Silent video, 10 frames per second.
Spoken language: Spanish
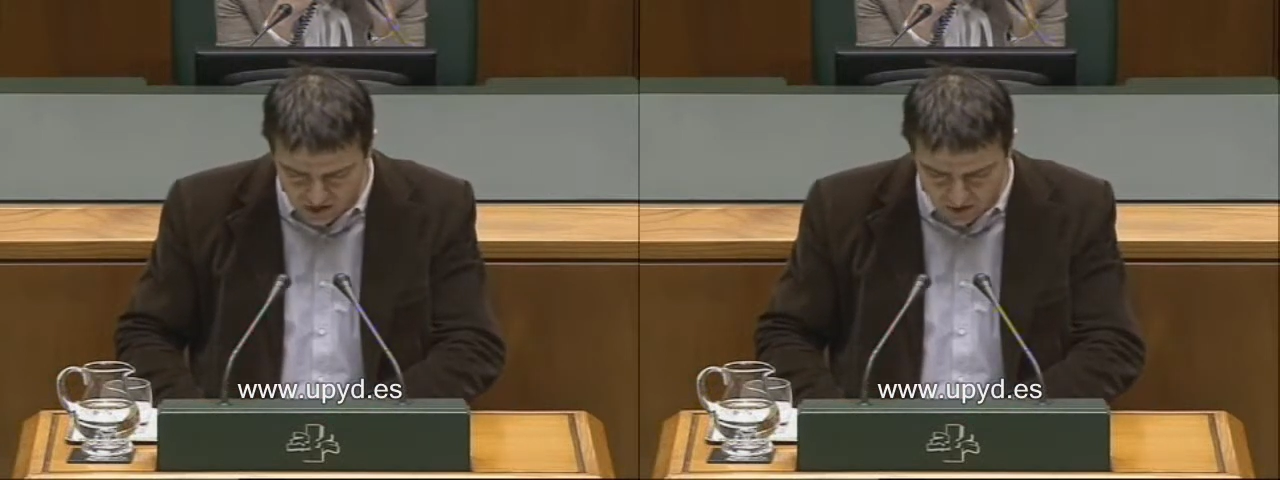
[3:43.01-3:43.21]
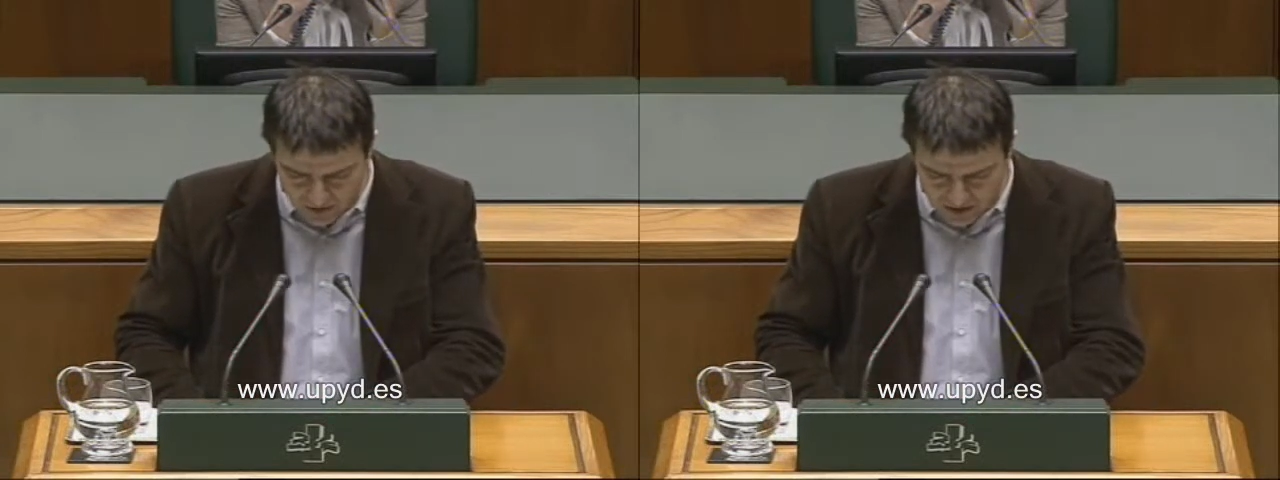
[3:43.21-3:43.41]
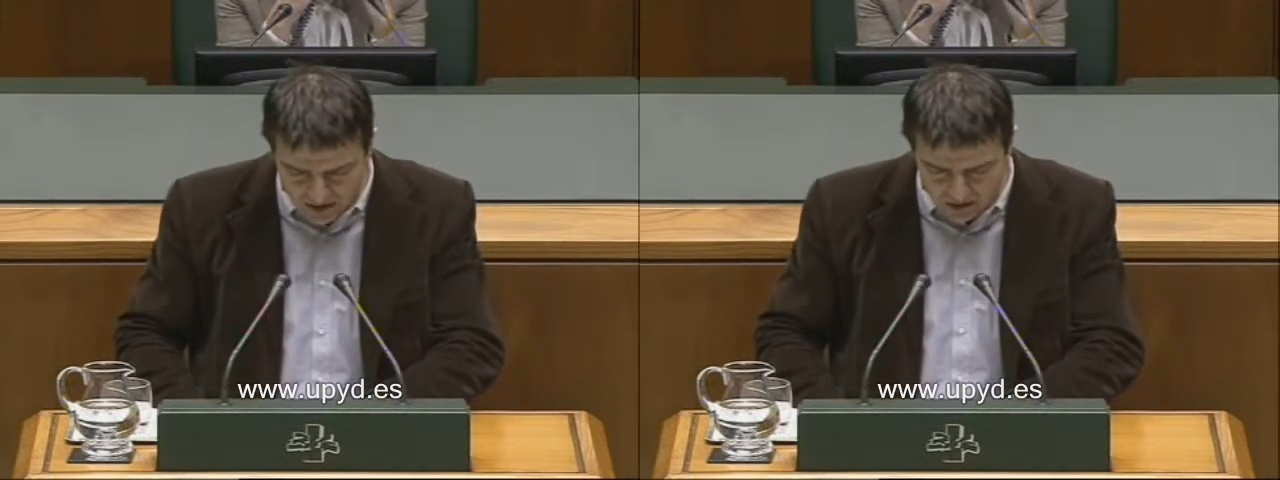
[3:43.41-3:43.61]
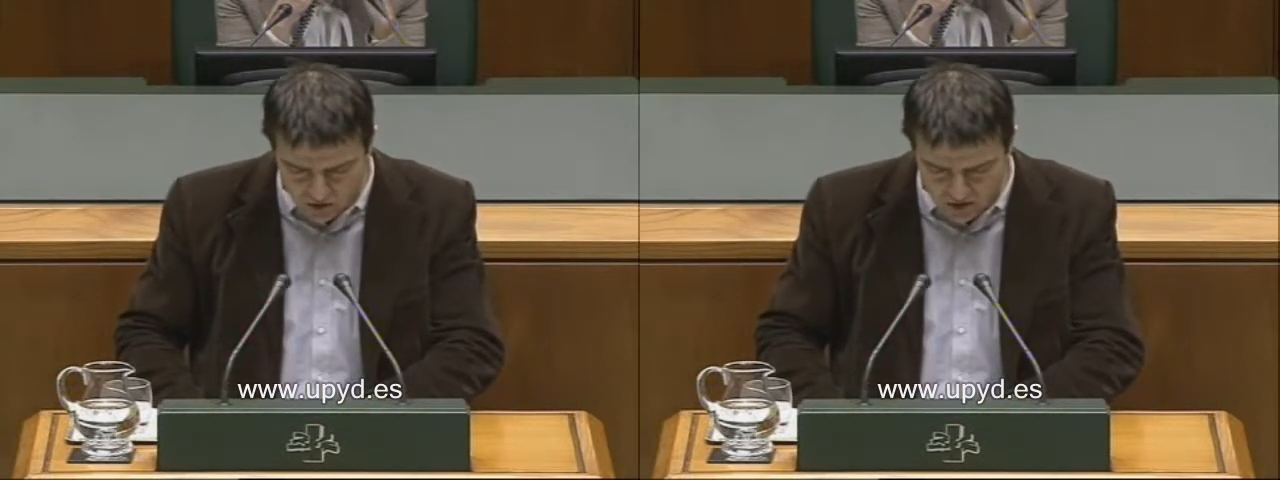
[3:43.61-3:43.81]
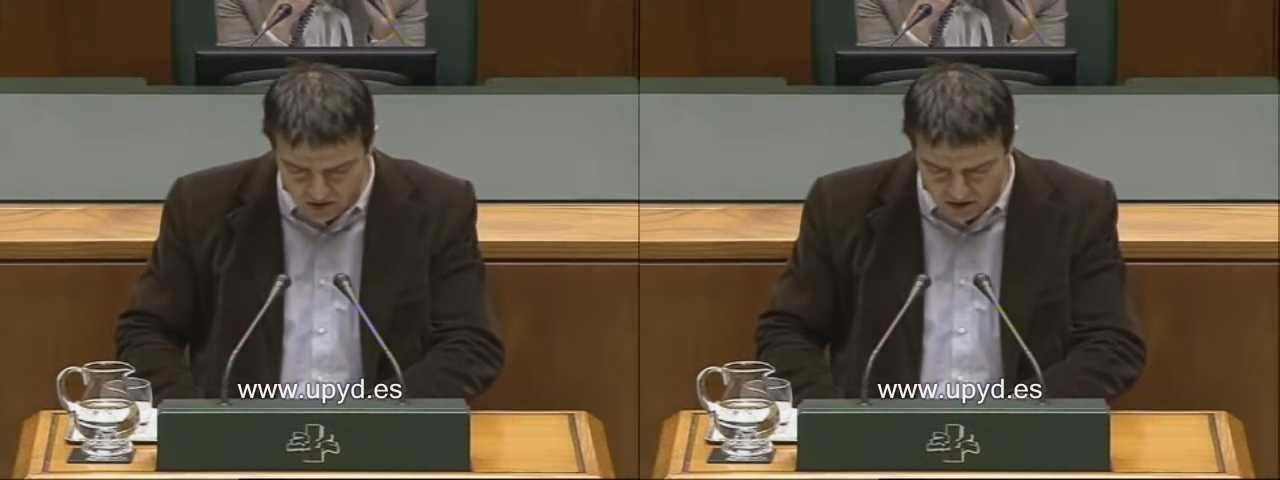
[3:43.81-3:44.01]
venta de los
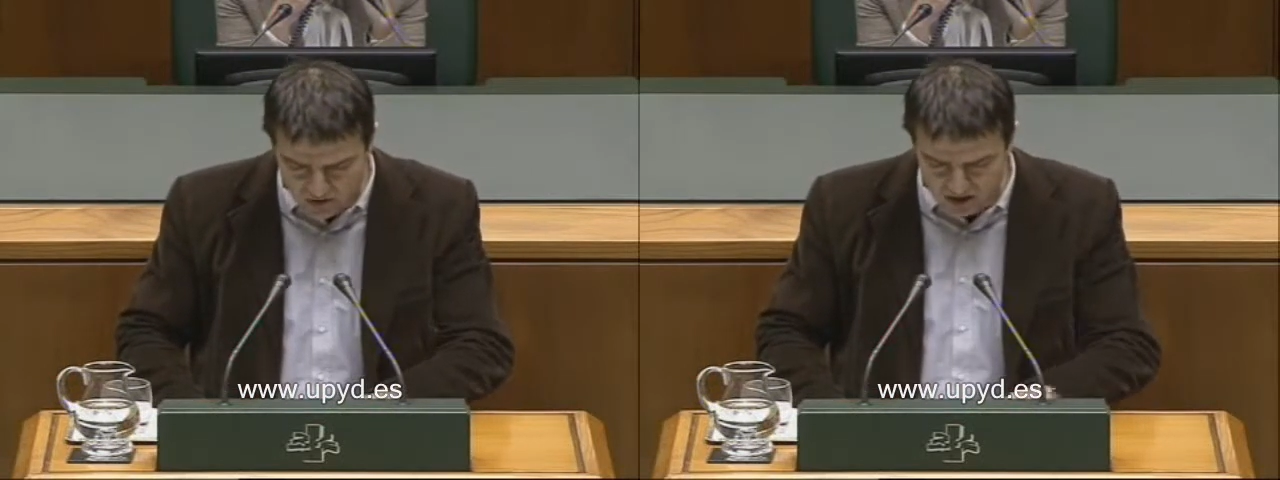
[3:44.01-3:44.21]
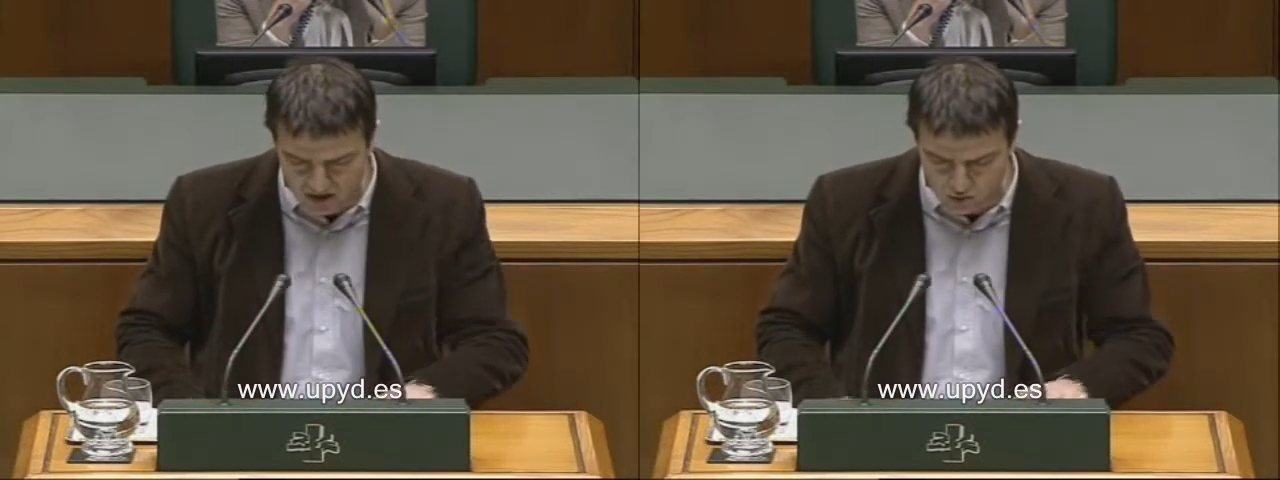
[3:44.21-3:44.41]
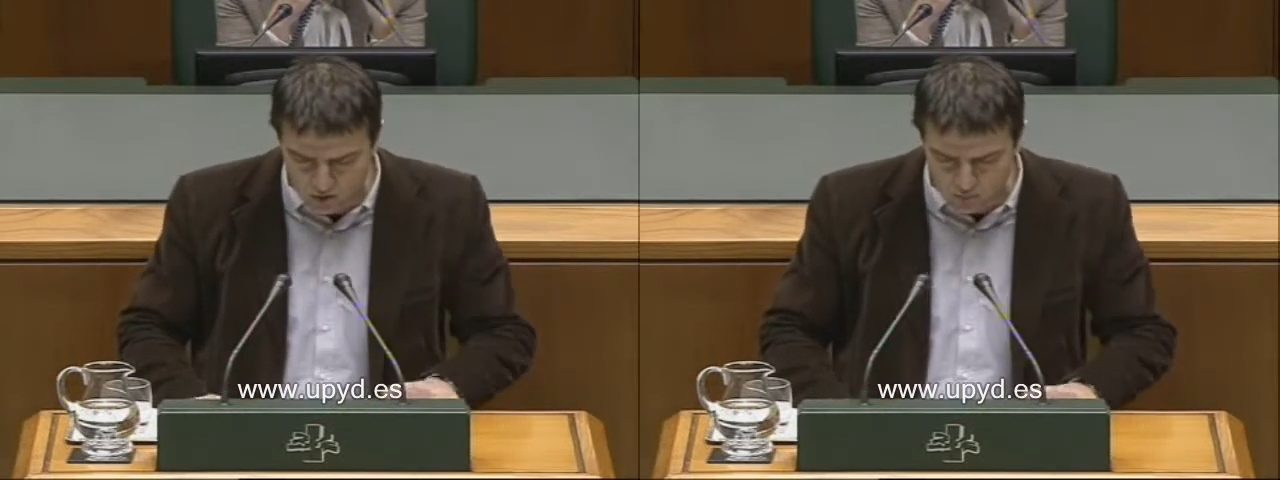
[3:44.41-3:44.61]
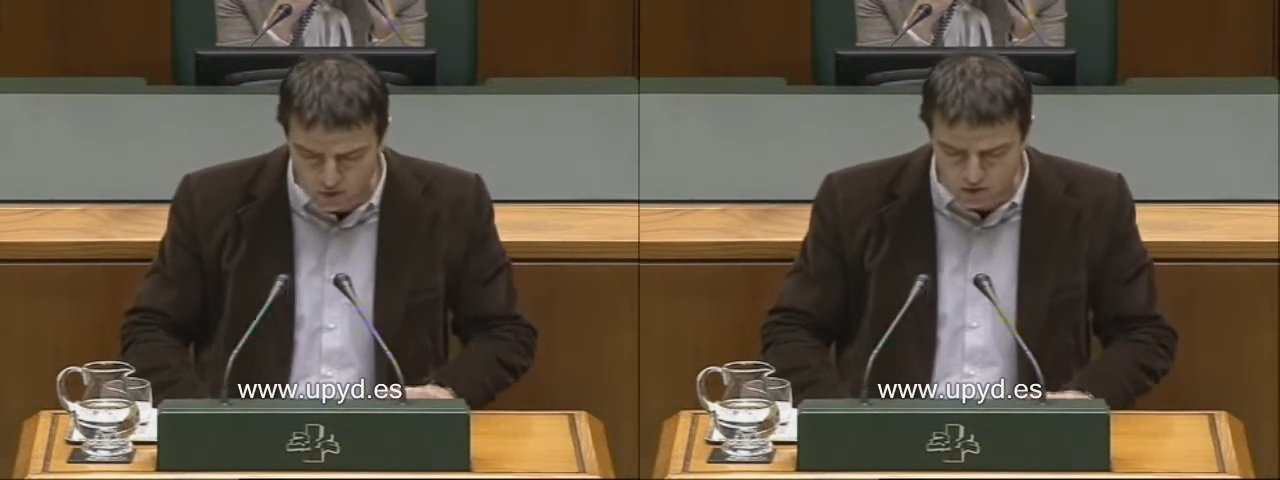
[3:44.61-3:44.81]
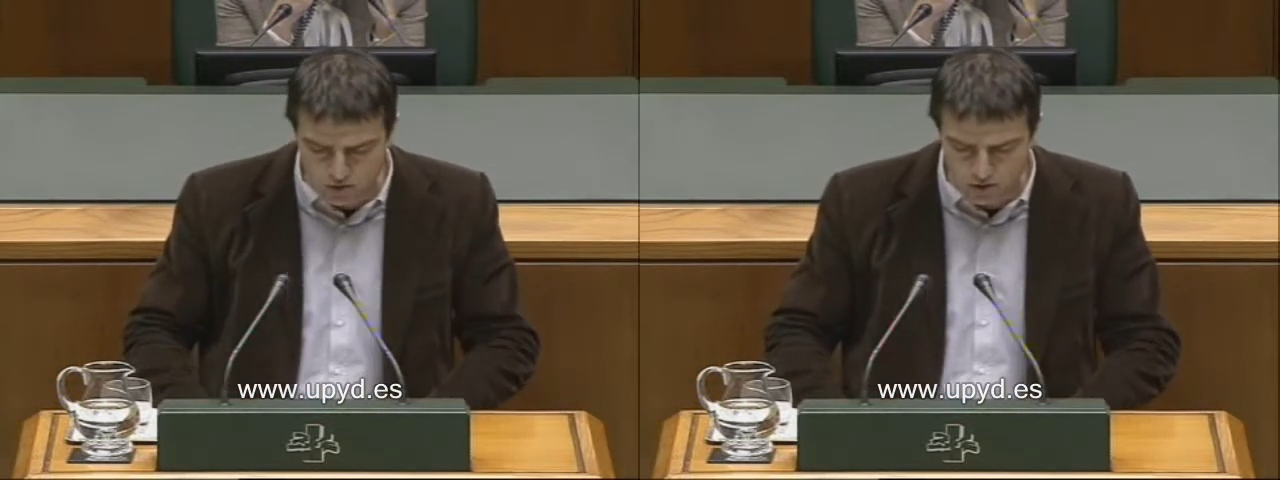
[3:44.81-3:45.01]
terrenos del actual
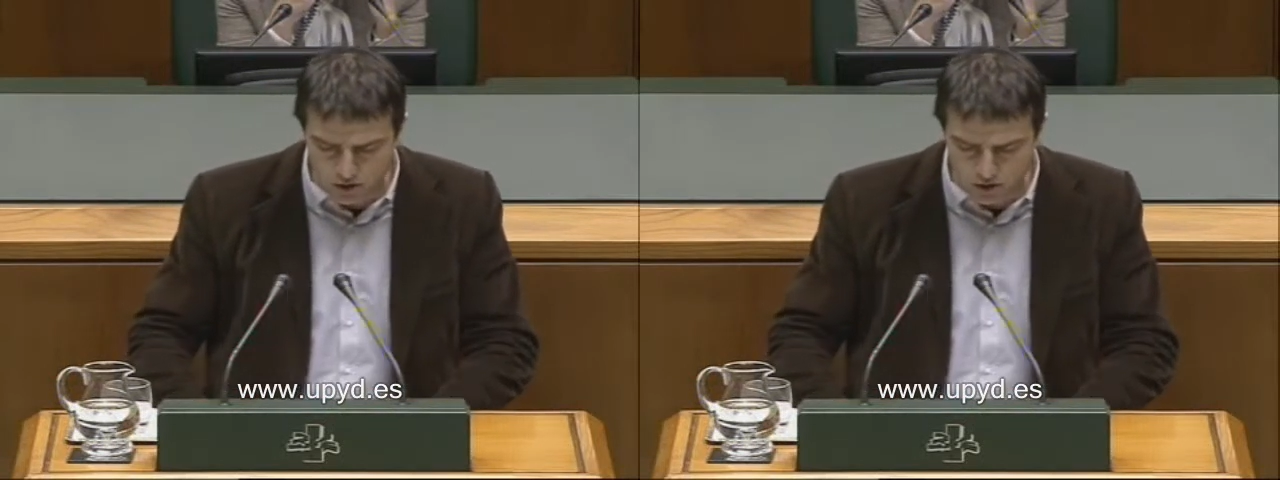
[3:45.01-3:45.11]
puerto